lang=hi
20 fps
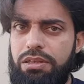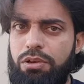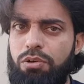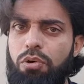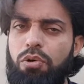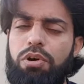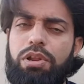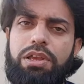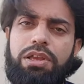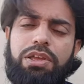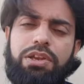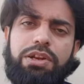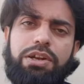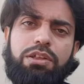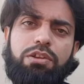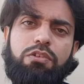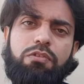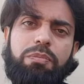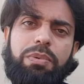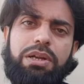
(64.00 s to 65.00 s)
कि कौन है
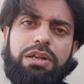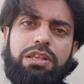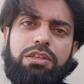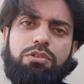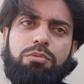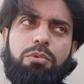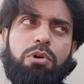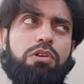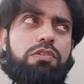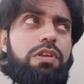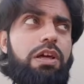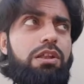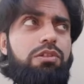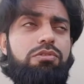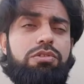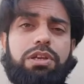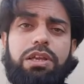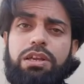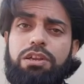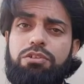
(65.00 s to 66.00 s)
क्रिएटर ऑफ मिट्टी तो बहुत सारे
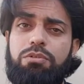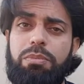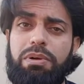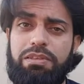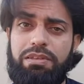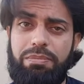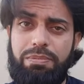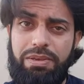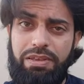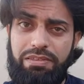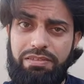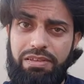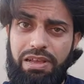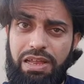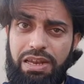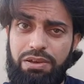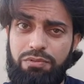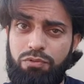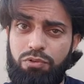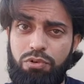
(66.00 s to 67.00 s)
दुनिया के जो मज़हब के
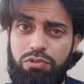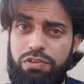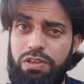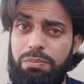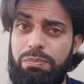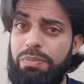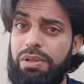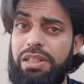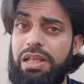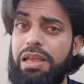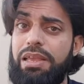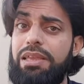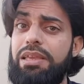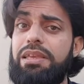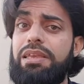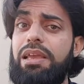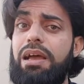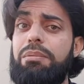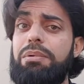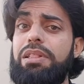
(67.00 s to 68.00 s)
इंसान हैं वो सब बताएंगे
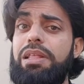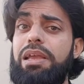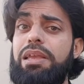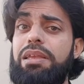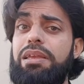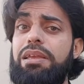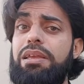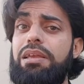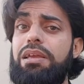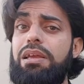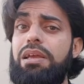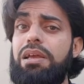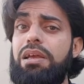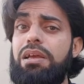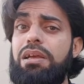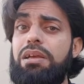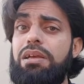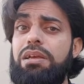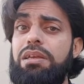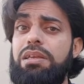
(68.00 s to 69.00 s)
क्या बताएंगे
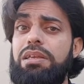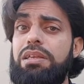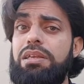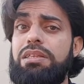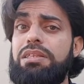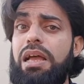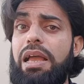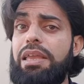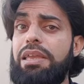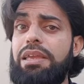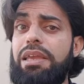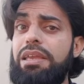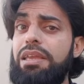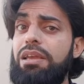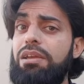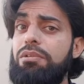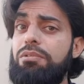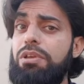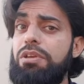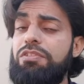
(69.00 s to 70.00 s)
ईसाई
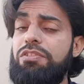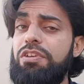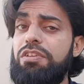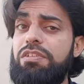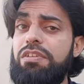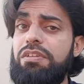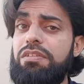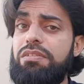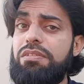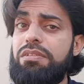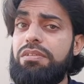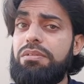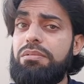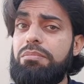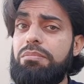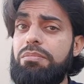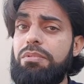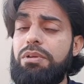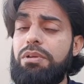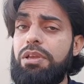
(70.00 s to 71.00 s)
कहेंगे कि जीजस
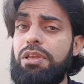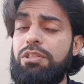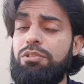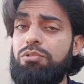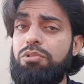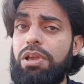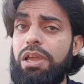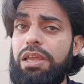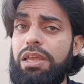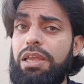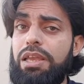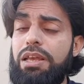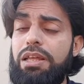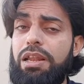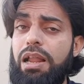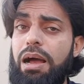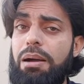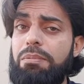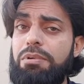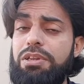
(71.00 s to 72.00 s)
हिंदू कहेंगे कि
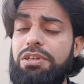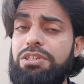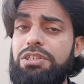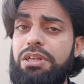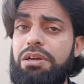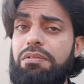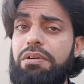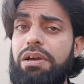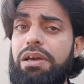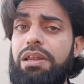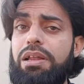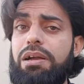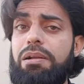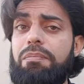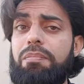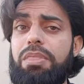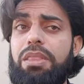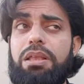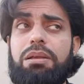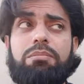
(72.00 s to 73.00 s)
राम कृष्णा वगैरह
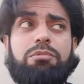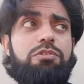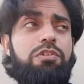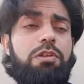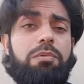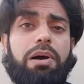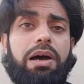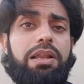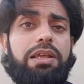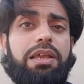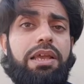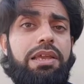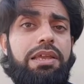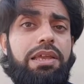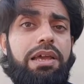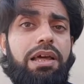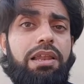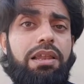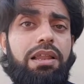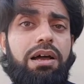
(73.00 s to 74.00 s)
मुसलमान
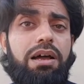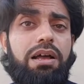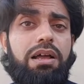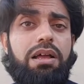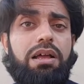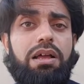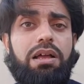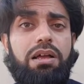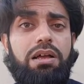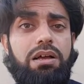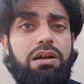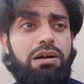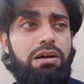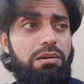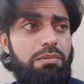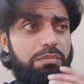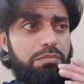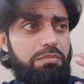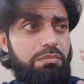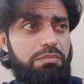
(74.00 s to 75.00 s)
कहेंगे
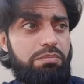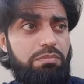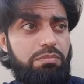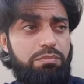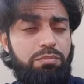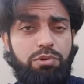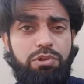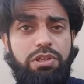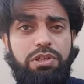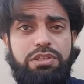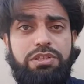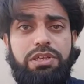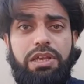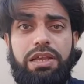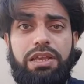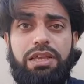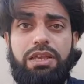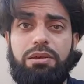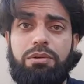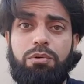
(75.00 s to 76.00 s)
अल्लाह बुद्धिस्ट
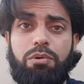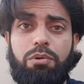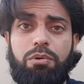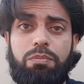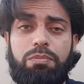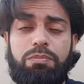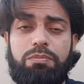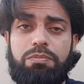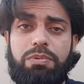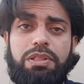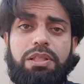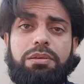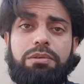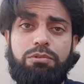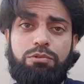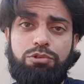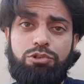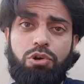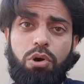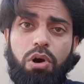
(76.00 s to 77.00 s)
कहेंगे वो पता नहीं
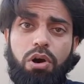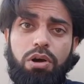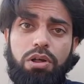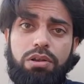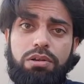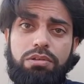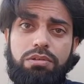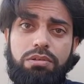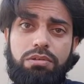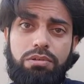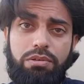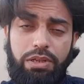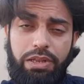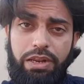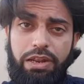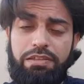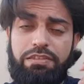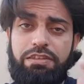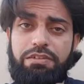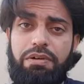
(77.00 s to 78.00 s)
कुछ और
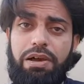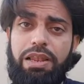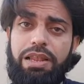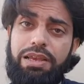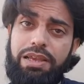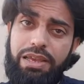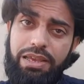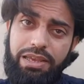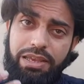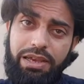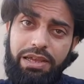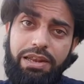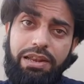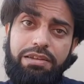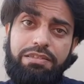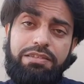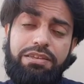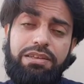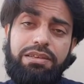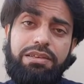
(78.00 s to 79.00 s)
एनर्जी वाले कहेंगे
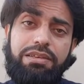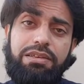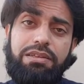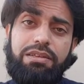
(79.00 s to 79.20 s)
एनर्जी